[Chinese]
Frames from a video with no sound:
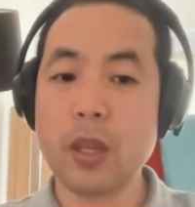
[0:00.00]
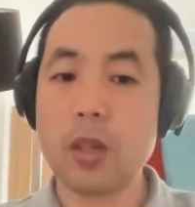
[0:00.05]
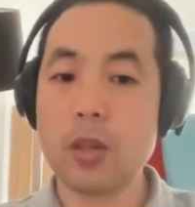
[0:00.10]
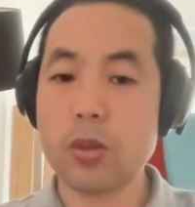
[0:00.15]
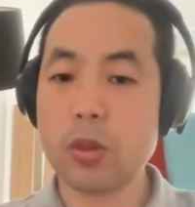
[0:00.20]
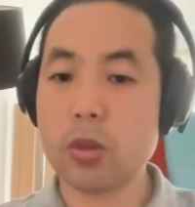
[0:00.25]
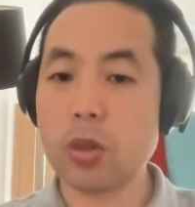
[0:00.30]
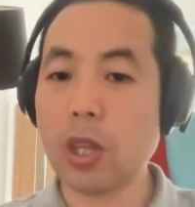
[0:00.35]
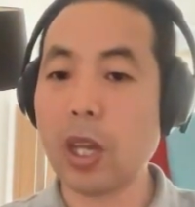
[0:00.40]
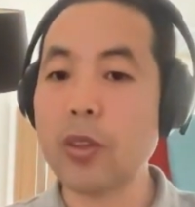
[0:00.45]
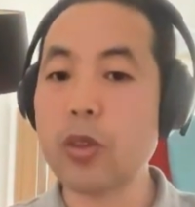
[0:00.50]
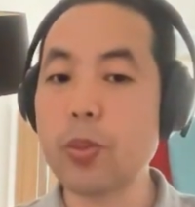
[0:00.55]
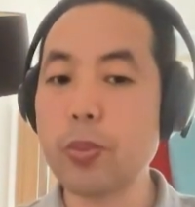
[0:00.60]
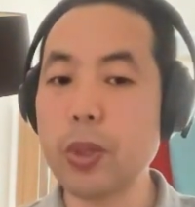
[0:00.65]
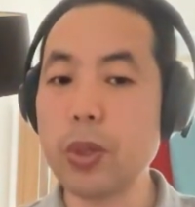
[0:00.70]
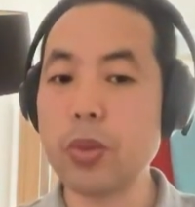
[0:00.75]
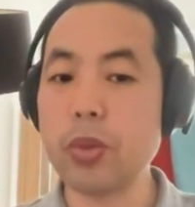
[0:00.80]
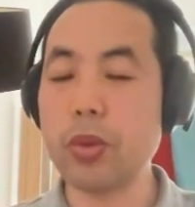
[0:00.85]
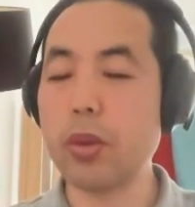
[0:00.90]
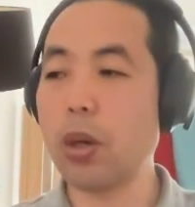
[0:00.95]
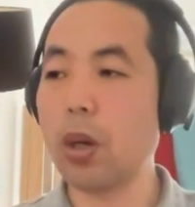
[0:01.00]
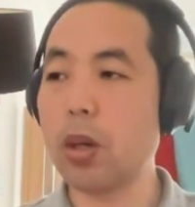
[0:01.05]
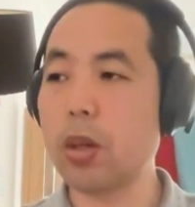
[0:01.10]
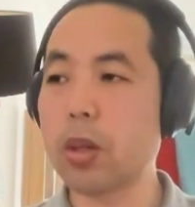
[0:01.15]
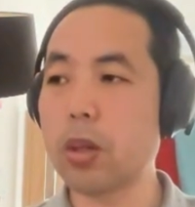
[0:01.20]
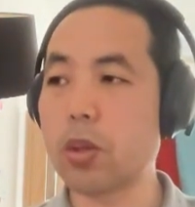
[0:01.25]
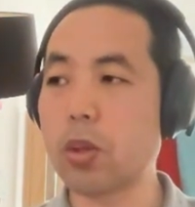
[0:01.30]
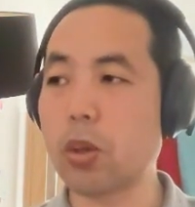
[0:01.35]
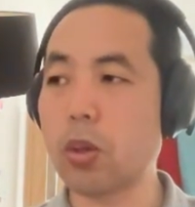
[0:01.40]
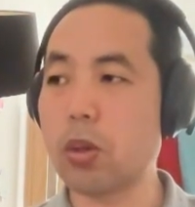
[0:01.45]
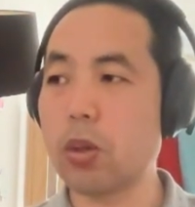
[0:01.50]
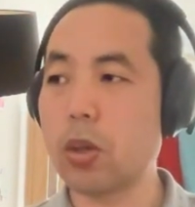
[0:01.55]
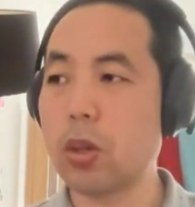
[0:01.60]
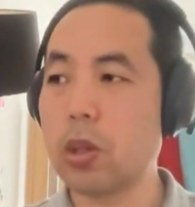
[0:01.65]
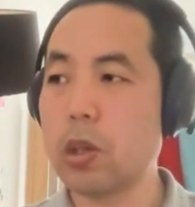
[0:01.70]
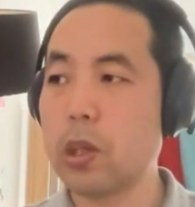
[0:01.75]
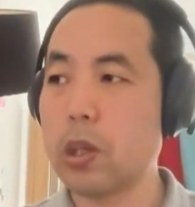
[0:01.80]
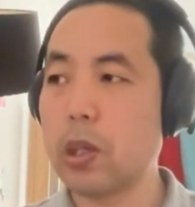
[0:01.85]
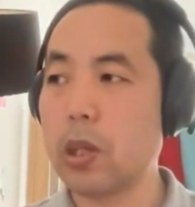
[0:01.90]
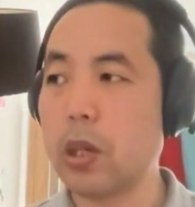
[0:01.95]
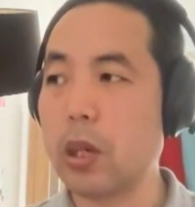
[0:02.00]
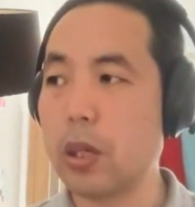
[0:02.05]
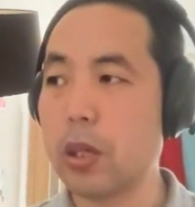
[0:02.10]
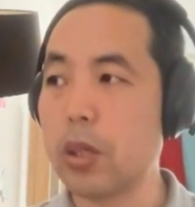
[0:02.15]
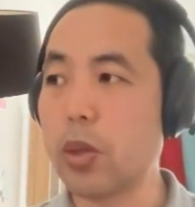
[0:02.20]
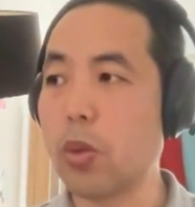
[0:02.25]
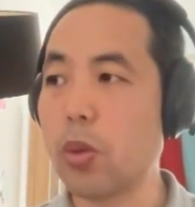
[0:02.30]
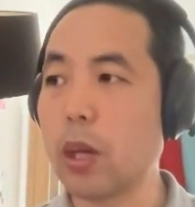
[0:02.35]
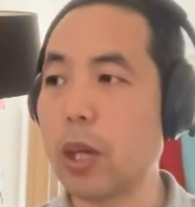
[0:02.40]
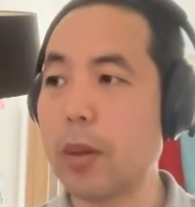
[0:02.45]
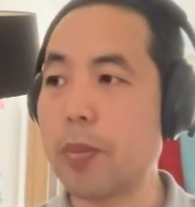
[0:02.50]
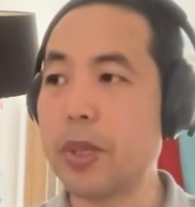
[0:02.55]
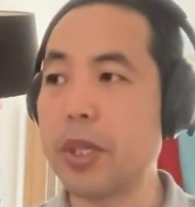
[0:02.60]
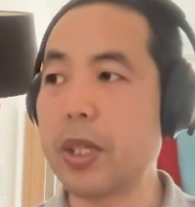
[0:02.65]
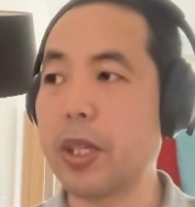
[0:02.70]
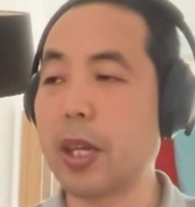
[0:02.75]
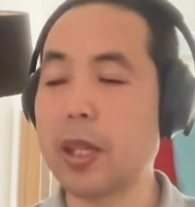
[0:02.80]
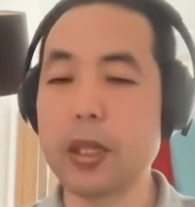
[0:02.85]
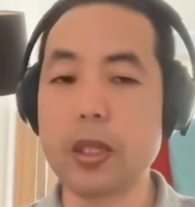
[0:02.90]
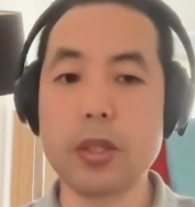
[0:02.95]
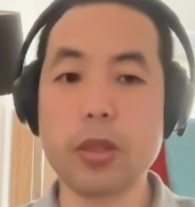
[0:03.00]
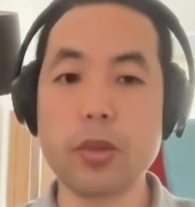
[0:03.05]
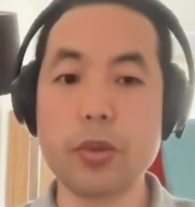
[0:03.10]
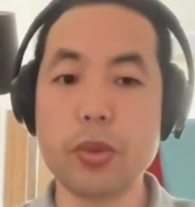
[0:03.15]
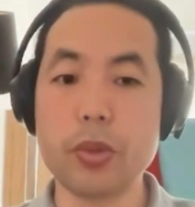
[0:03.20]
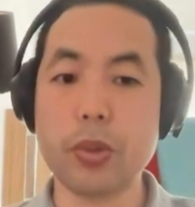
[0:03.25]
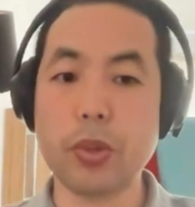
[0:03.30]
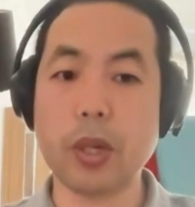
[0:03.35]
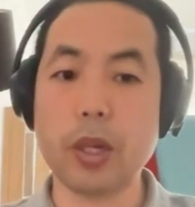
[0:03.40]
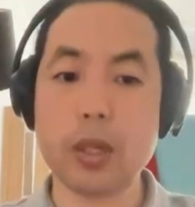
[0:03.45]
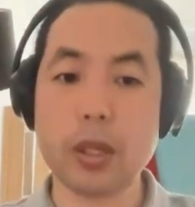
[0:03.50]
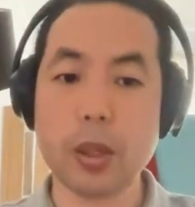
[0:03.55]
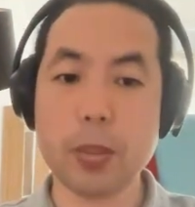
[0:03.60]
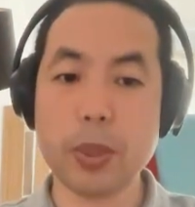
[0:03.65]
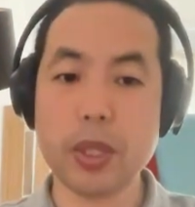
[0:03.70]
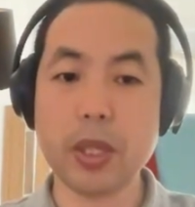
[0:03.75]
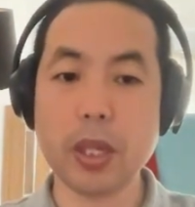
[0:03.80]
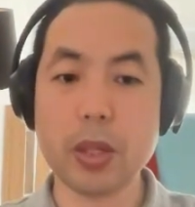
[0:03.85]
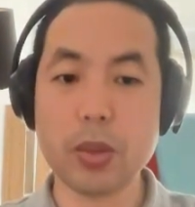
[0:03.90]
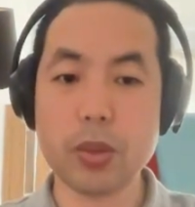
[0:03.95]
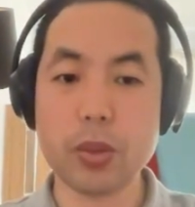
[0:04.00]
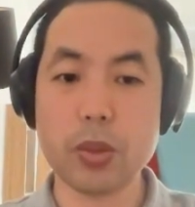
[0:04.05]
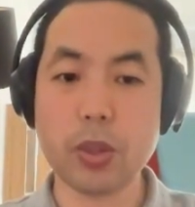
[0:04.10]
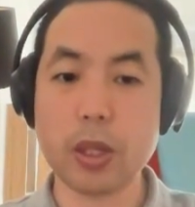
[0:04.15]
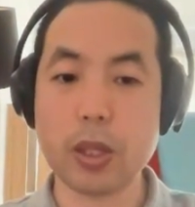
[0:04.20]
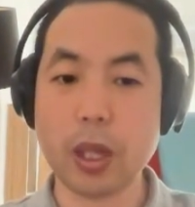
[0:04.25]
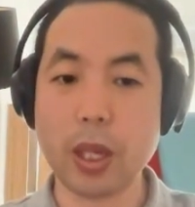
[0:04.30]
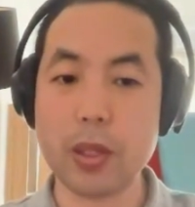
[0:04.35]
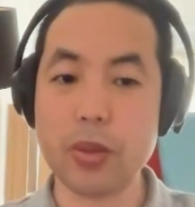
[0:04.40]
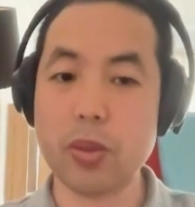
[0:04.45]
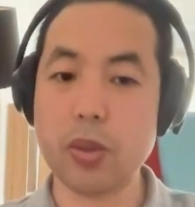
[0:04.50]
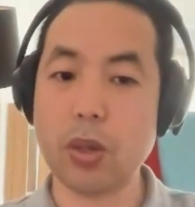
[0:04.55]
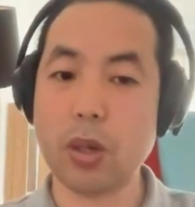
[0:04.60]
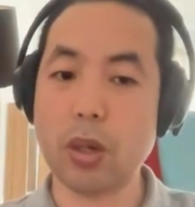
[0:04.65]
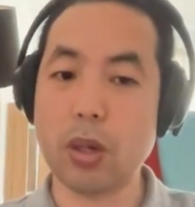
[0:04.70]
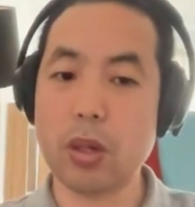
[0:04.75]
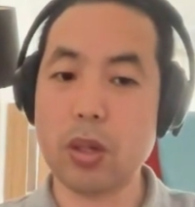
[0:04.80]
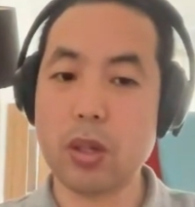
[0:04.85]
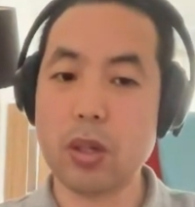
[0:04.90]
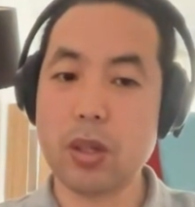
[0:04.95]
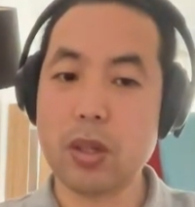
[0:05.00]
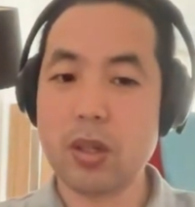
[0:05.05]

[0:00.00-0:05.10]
所以说，他就必须要这种，呃，议会来批他的一些预算。那批他的预算，他就要